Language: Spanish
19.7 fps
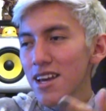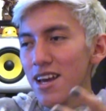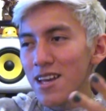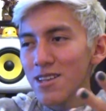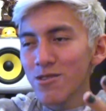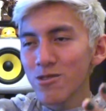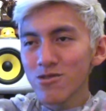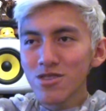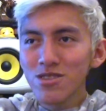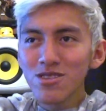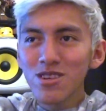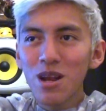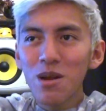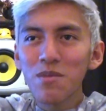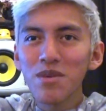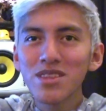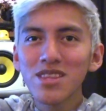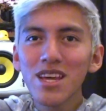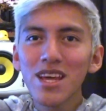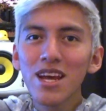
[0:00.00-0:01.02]
Entonces
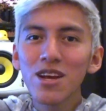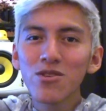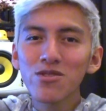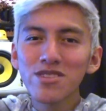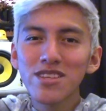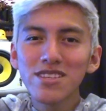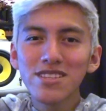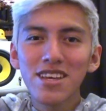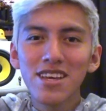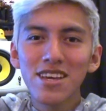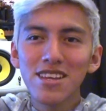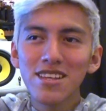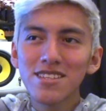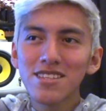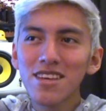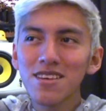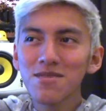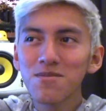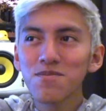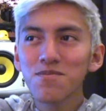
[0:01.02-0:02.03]
realmente eran cosas que
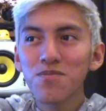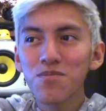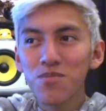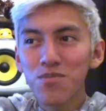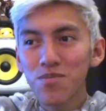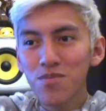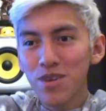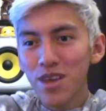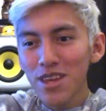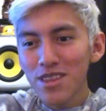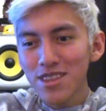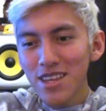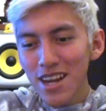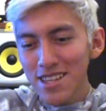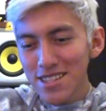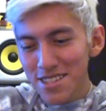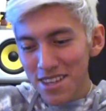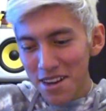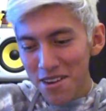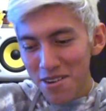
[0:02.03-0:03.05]
decías, qué
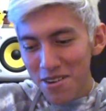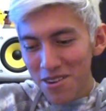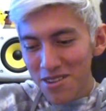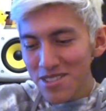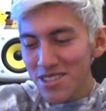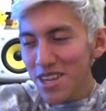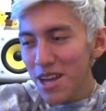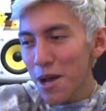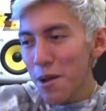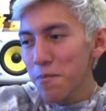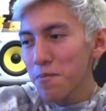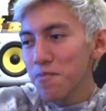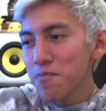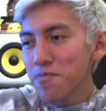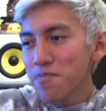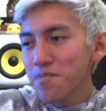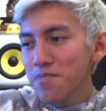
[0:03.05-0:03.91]
tranza, ¿no? O sea...